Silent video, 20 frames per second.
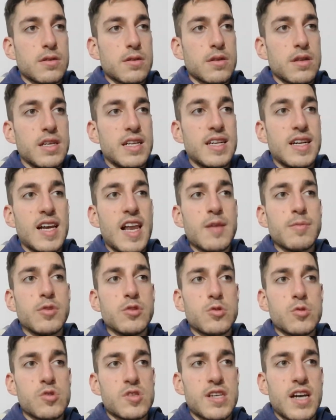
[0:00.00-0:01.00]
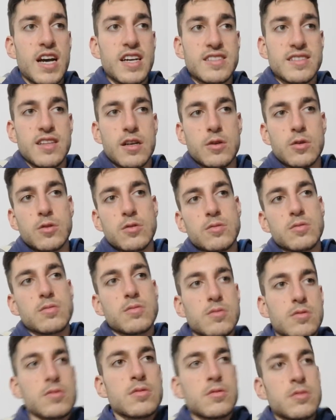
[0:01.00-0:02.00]
il, club su Sky, stanno
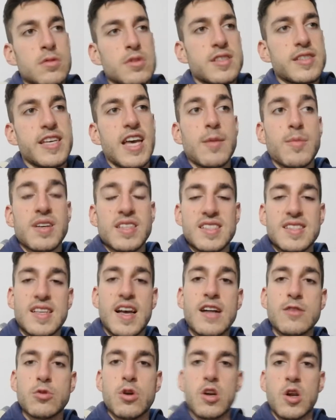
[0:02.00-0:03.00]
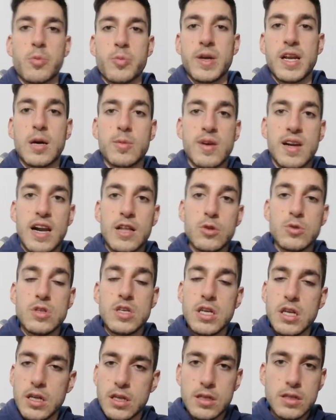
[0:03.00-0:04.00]
schiamazzando, hanno appena parlato
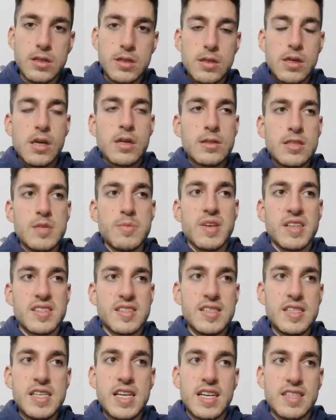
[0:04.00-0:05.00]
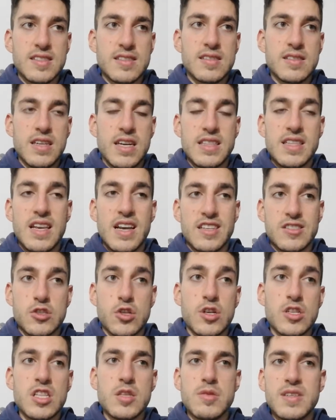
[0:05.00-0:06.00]
di, di Messias e della
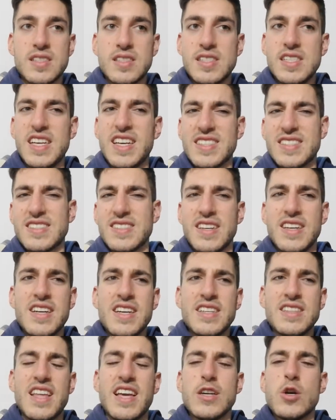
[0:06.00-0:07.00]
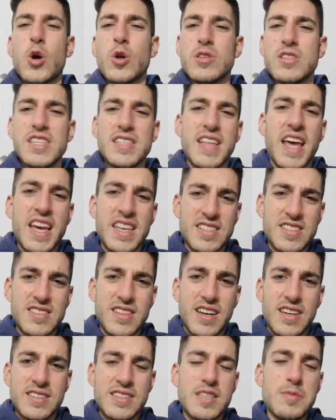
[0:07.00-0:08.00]
storia di Messias, dei gol di
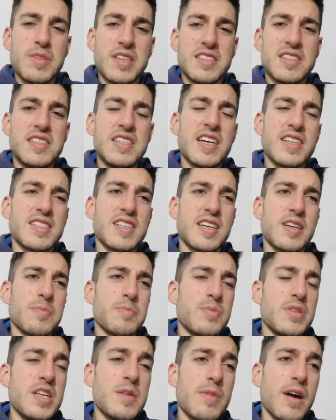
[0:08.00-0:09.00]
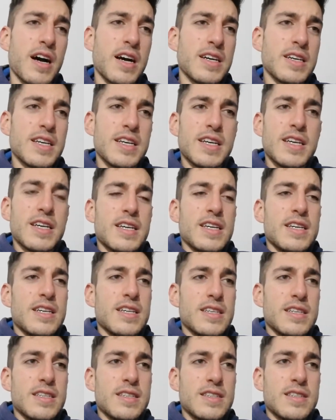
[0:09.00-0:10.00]
testa di Messias che prima
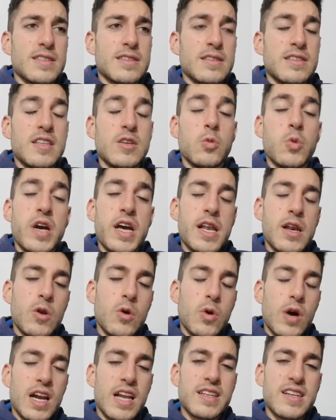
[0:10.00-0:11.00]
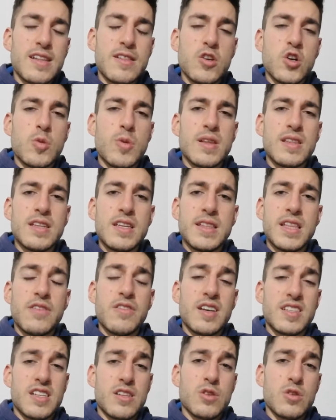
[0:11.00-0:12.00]
eh, di quello all'Atletico Madrid
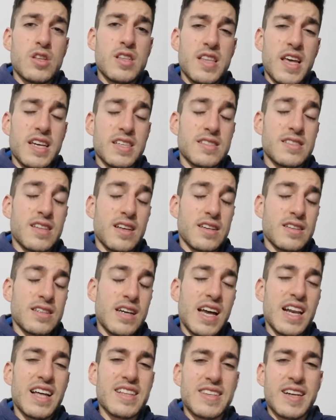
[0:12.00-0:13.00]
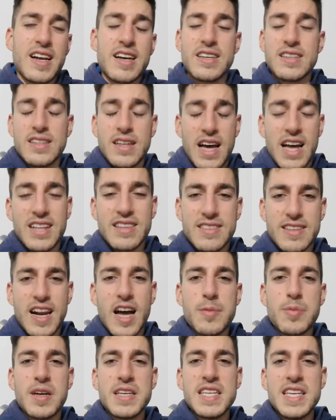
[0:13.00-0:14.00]
aveva segnato di testa, tra- al
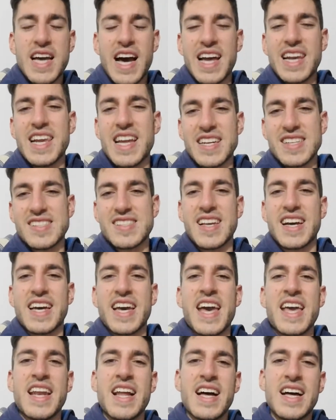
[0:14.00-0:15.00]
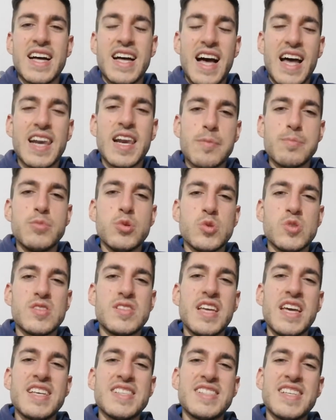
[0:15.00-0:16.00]
Trapani, all'Arzachena, alla
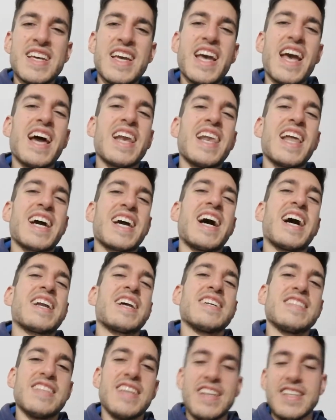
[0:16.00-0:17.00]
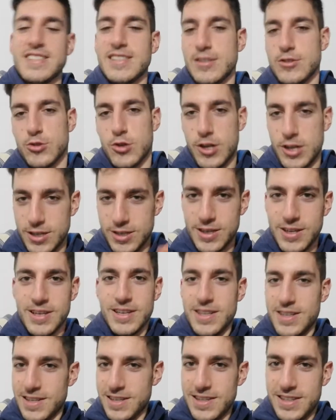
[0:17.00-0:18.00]
Bustese e alla Caratese, cioè
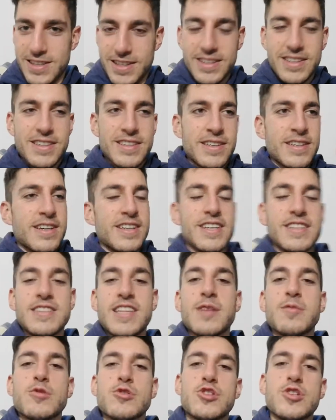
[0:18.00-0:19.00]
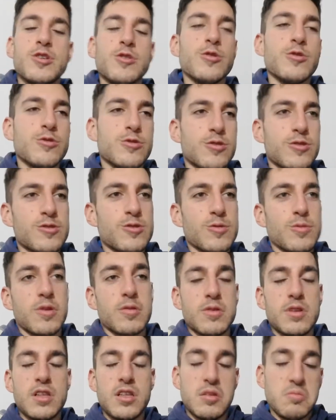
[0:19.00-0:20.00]
rendiamoci conto, insomma,
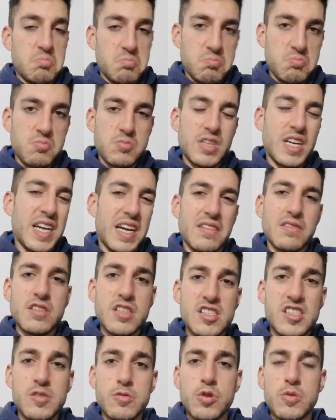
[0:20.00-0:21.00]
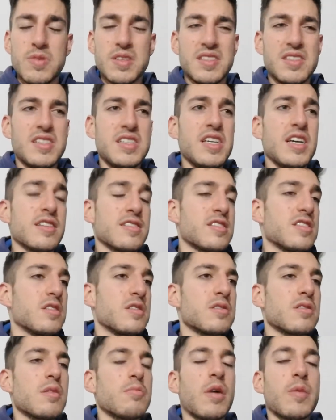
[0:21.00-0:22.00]
quindi grandissimo
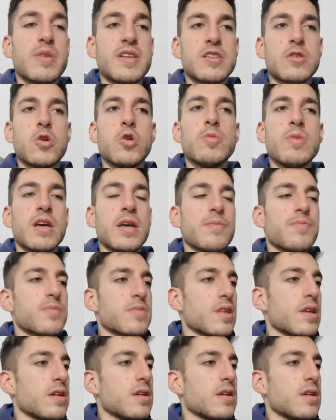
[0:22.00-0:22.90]
Messias, ma per come,